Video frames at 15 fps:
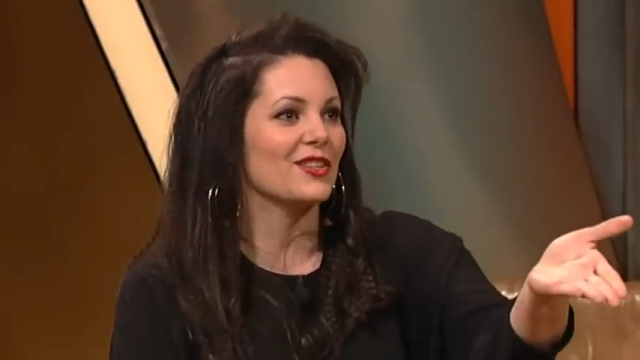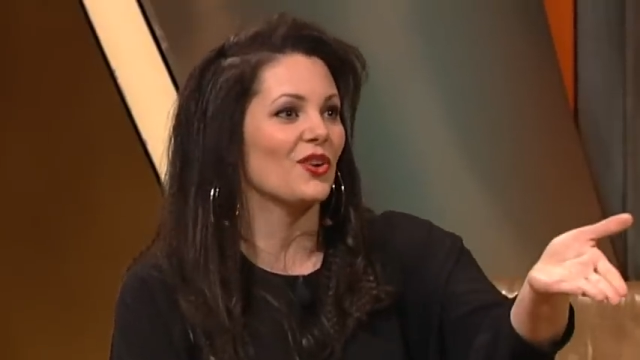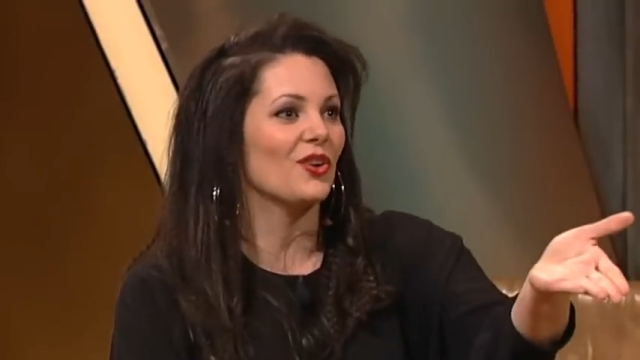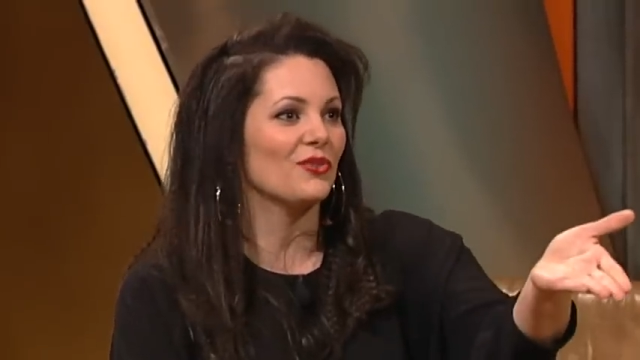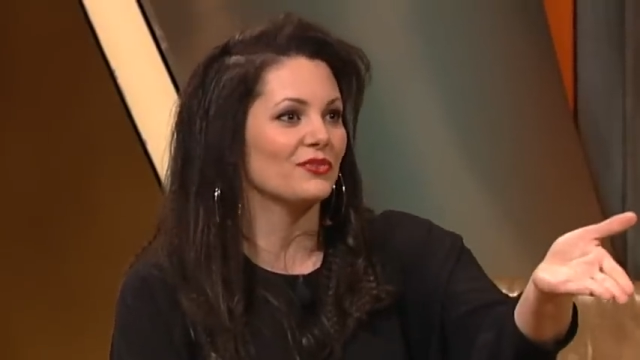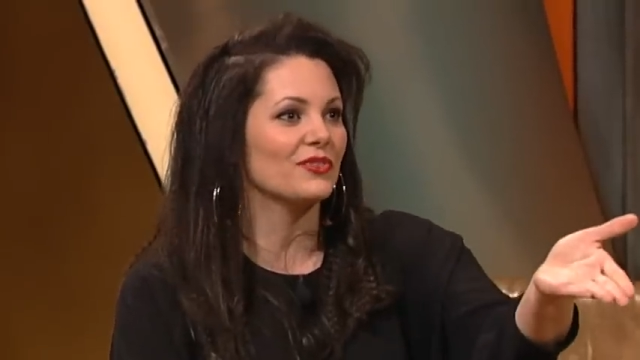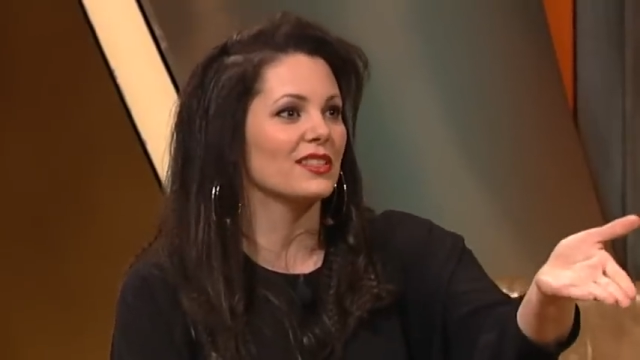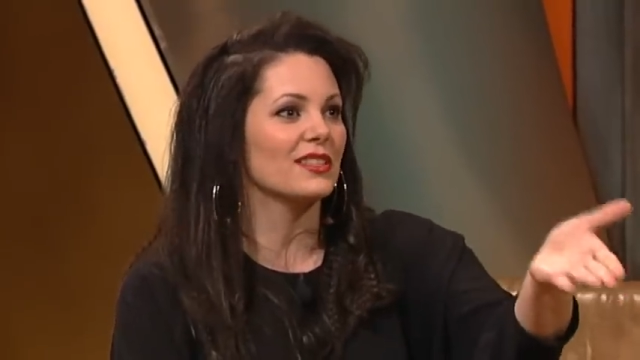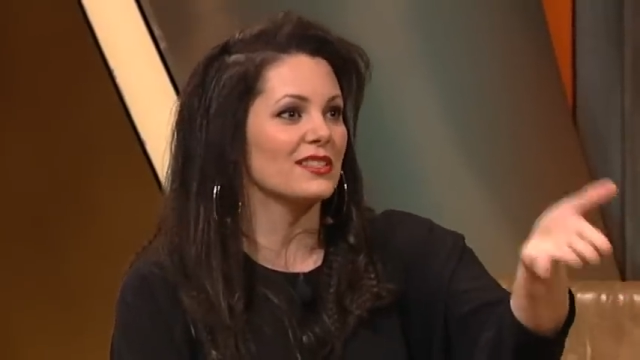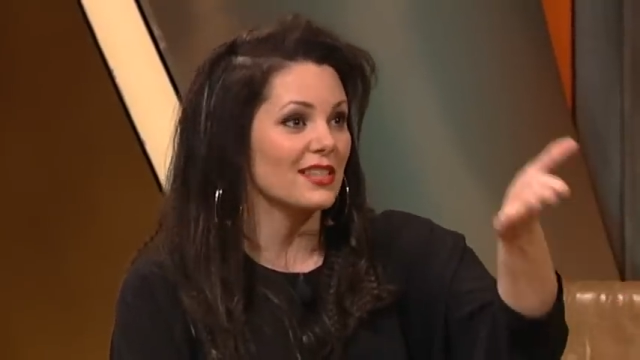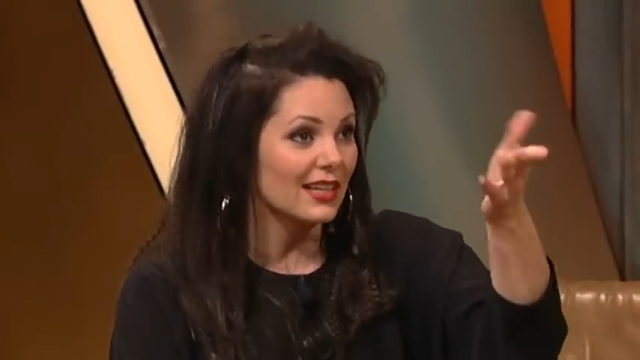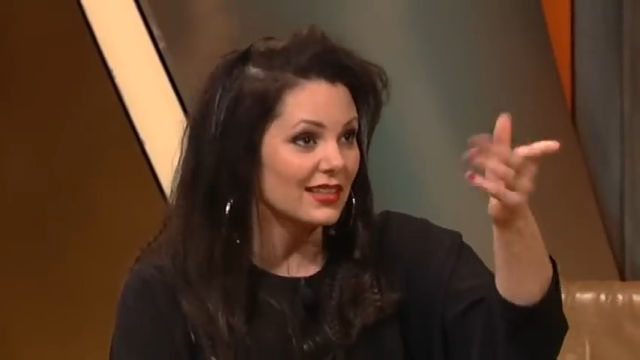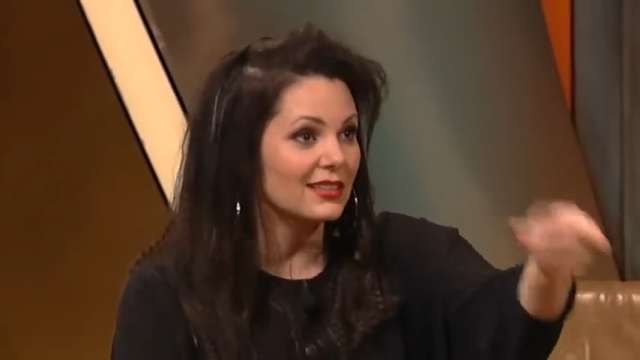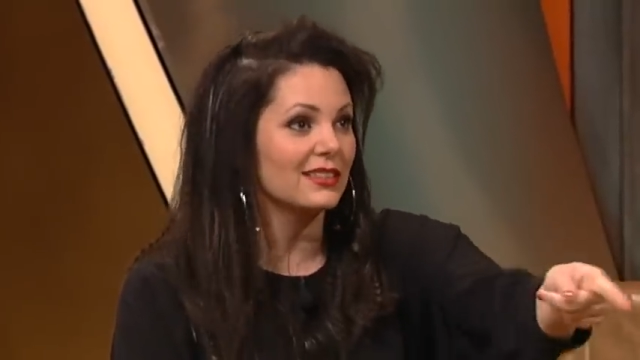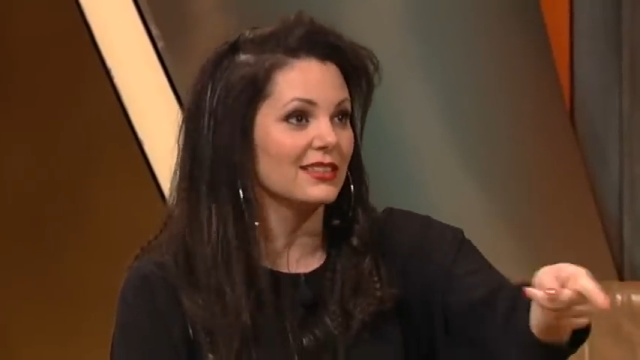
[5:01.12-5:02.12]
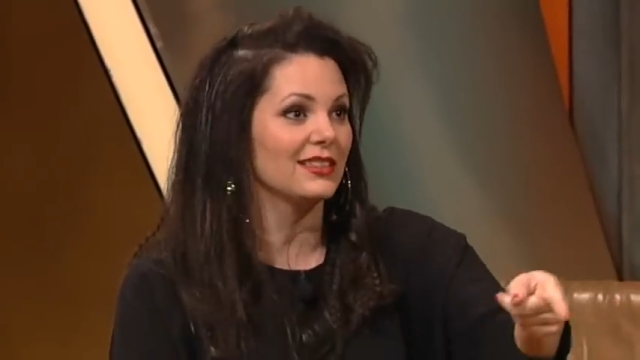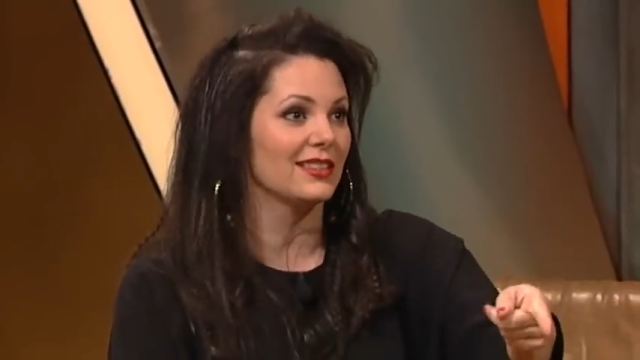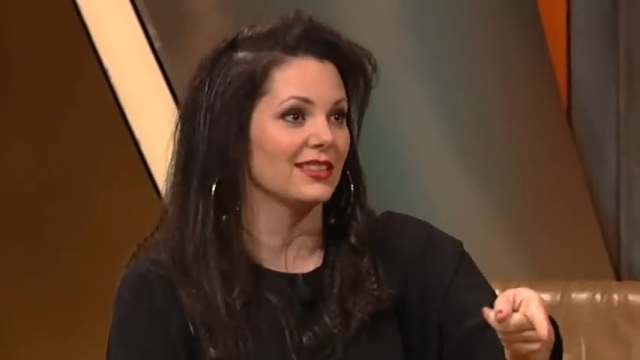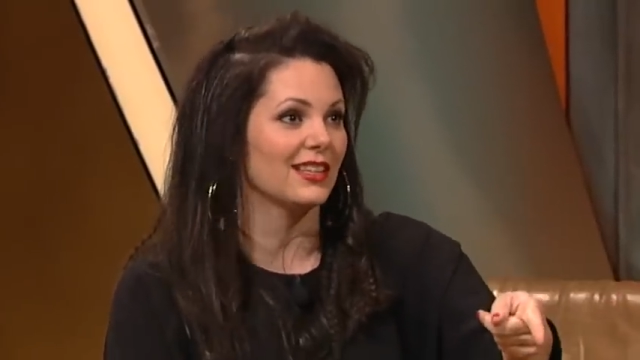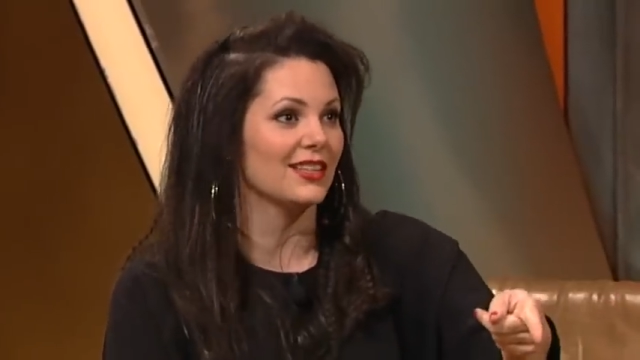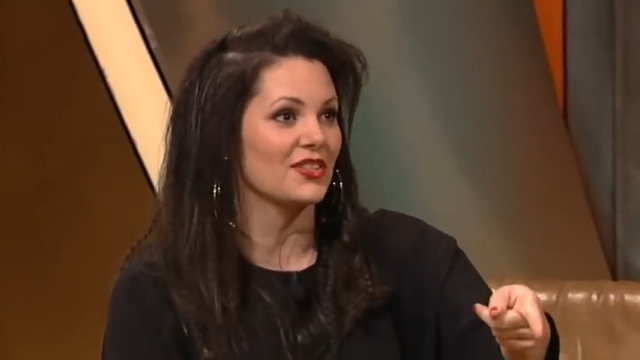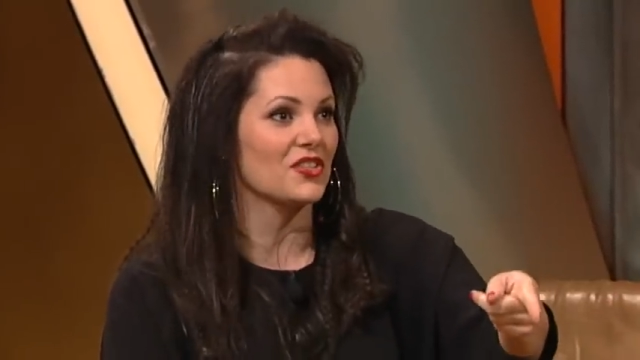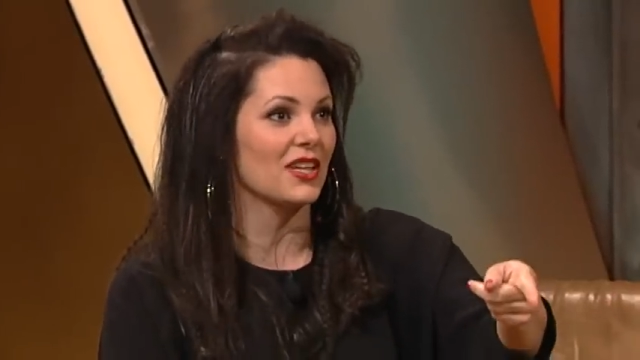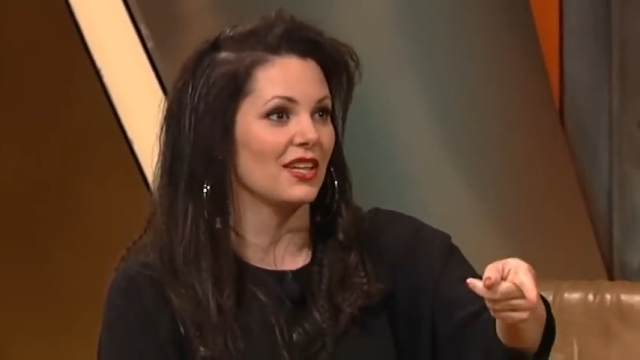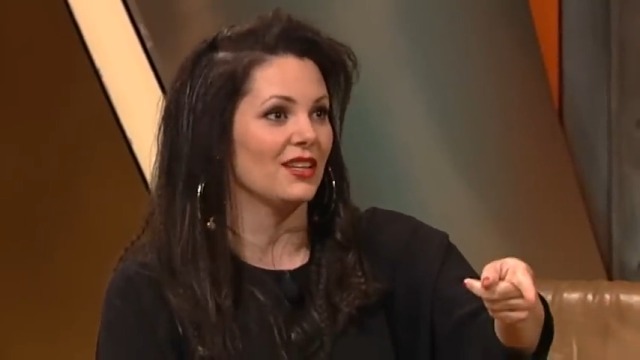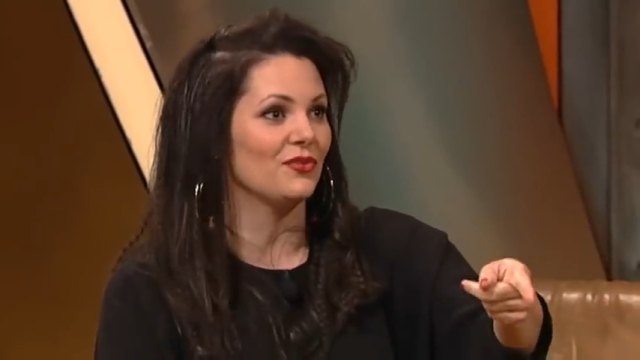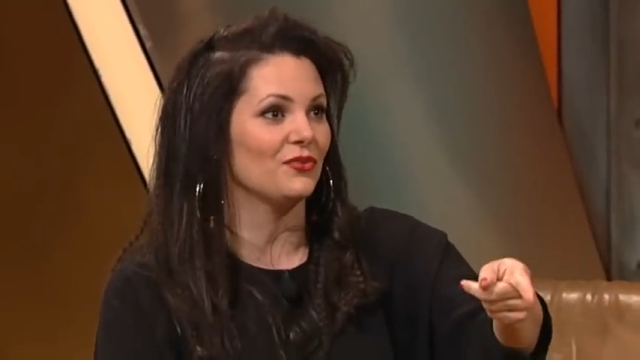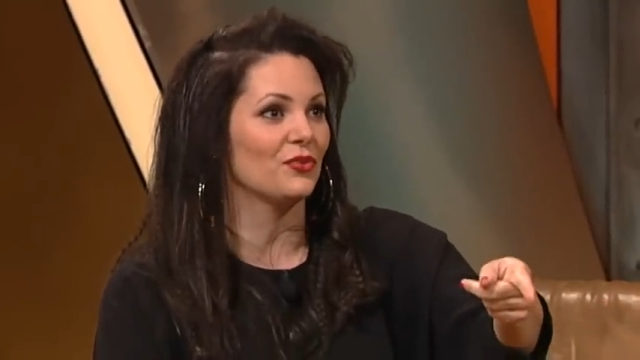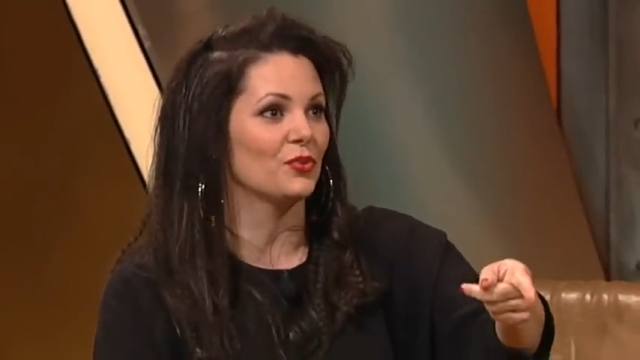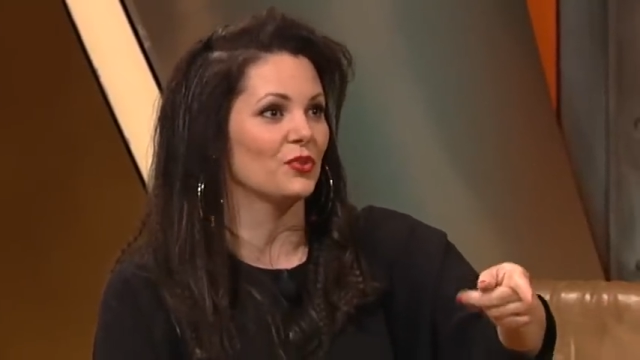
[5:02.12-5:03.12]
gehofft, ihr zeigt die äh,
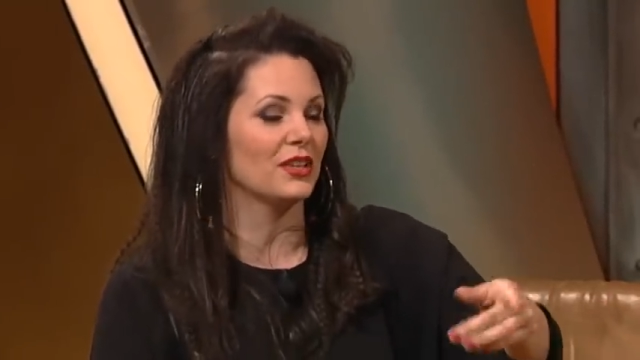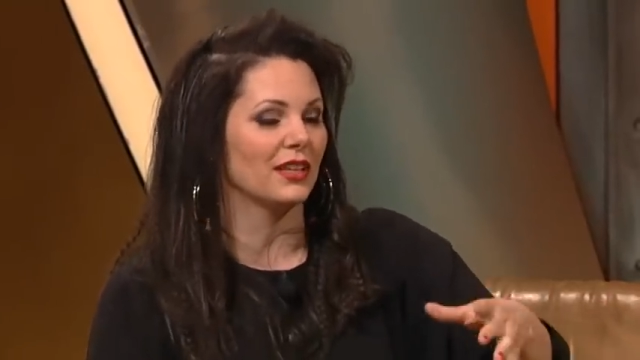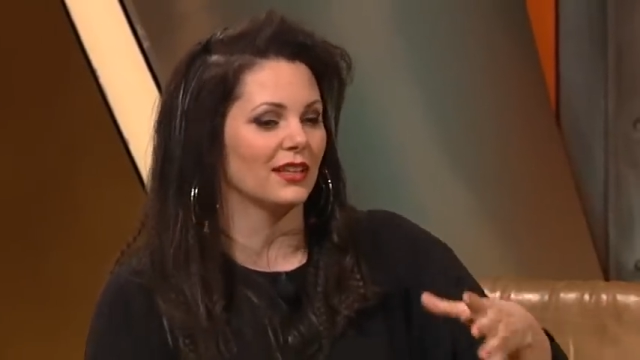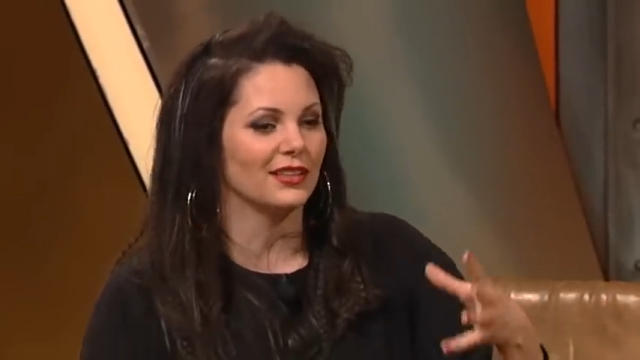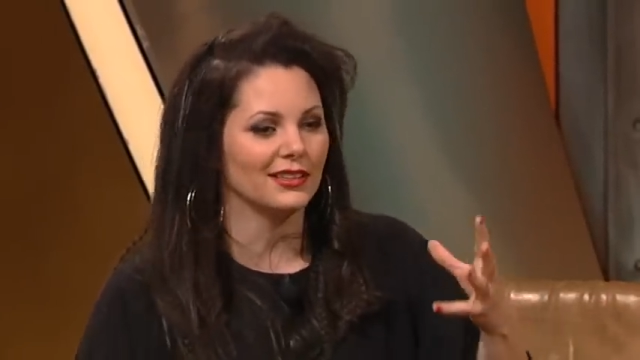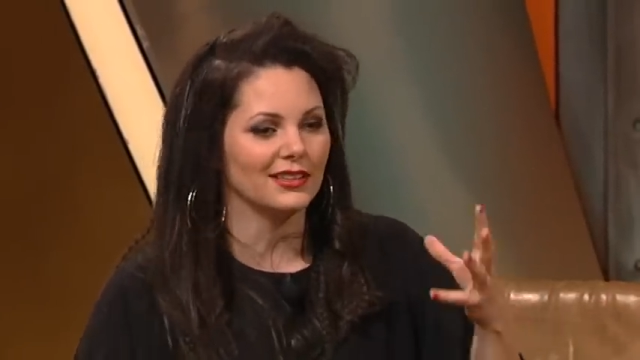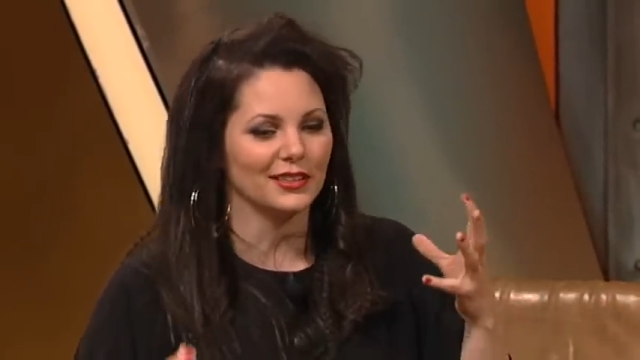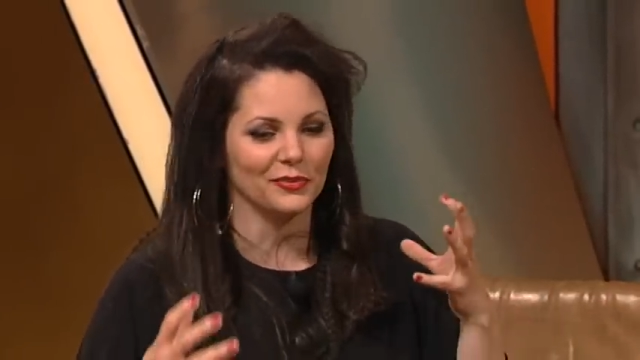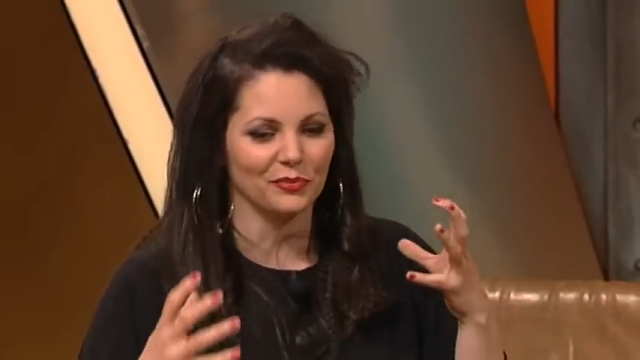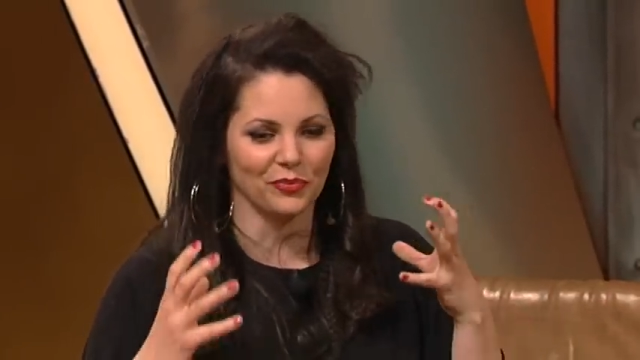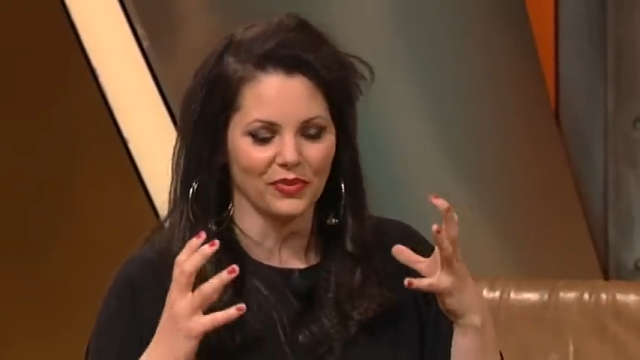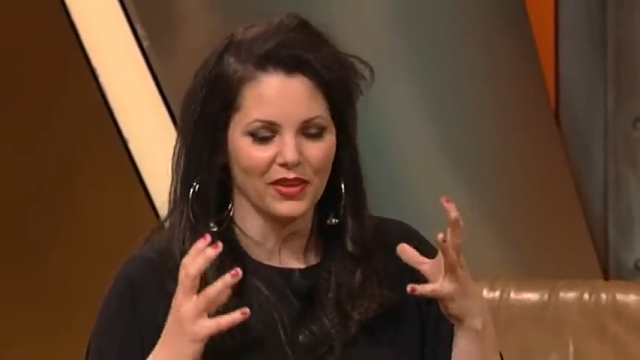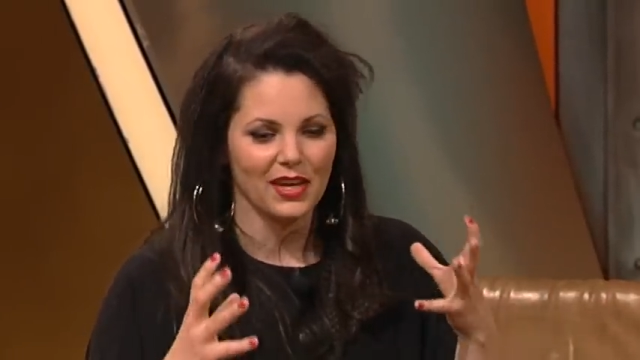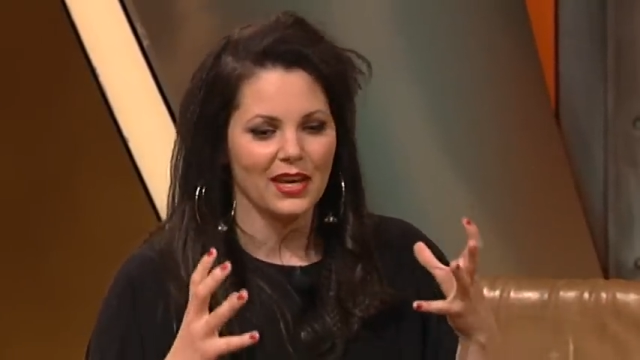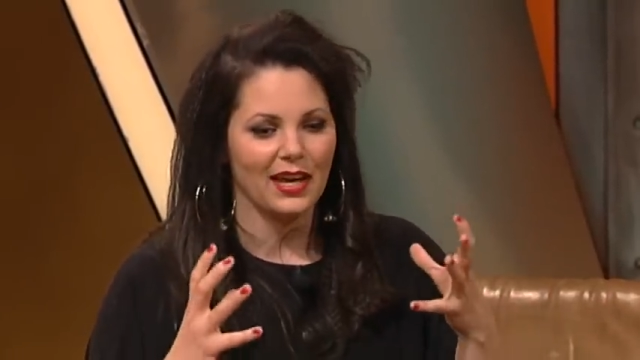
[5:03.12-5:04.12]
Stelle, wo der ähm,